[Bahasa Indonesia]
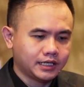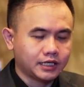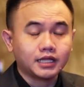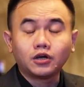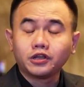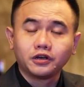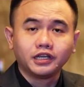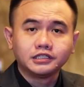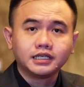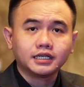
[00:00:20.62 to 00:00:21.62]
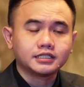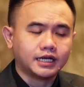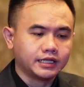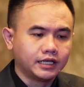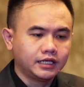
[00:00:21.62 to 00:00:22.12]
kita tahu Indonesia
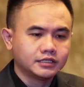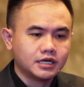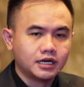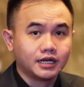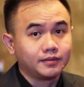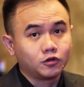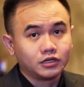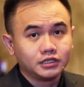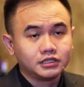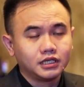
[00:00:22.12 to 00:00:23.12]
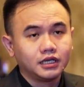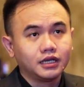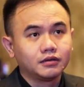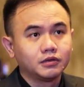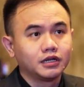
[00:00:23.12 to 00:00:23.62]
saat ini sedang dalam kondisi
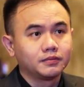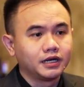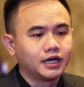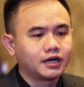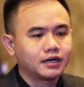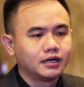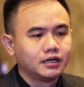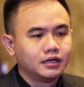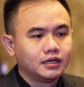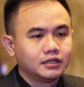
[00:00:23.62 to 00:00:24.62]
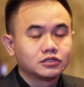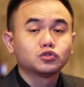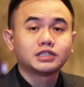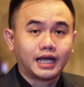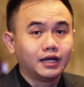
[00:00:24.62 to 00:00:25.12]
yang benar-benar
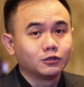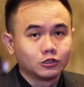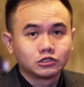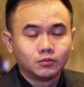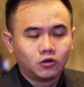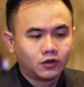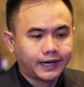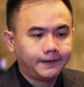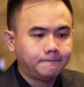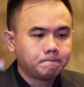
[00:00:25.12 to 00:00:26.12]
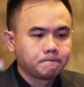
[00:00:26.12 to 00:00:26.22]
susah untuk semua orang.